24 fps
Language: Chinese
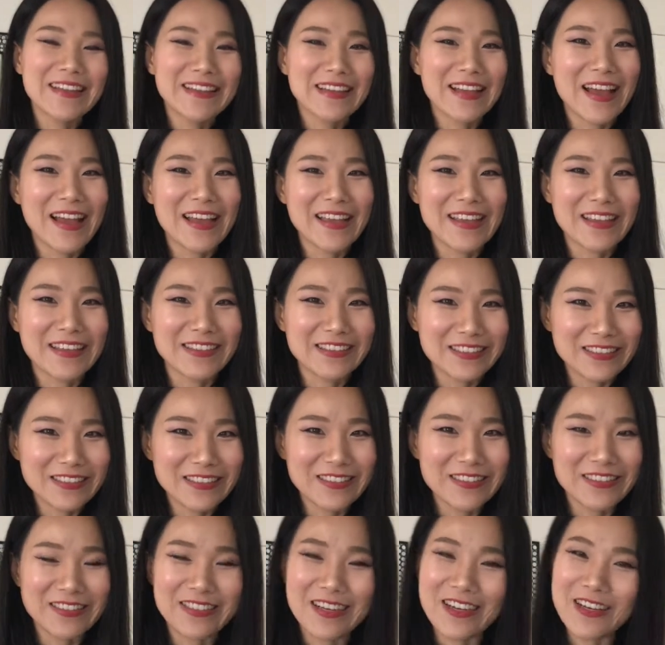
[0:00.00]
那也
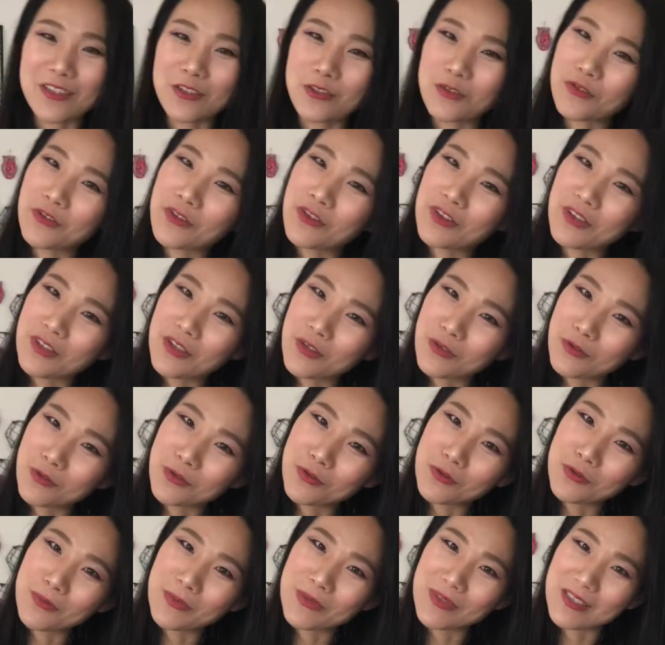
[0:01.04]
是很多
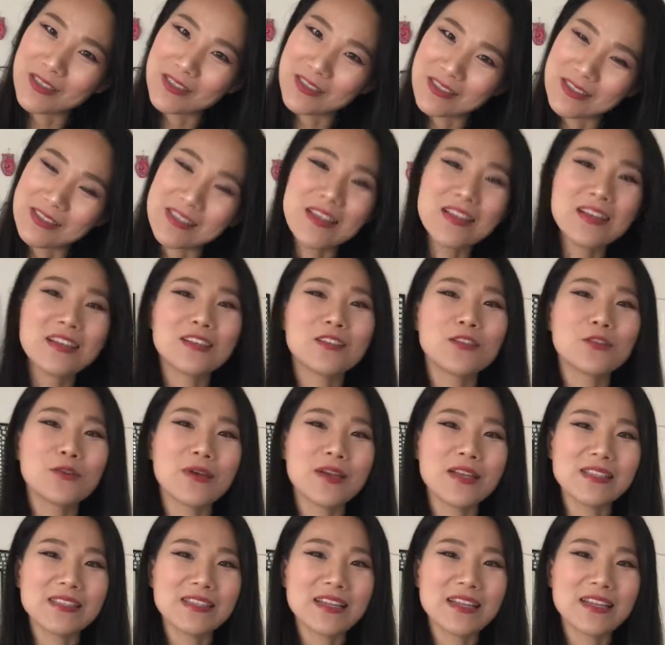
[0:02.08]
YouTubers 推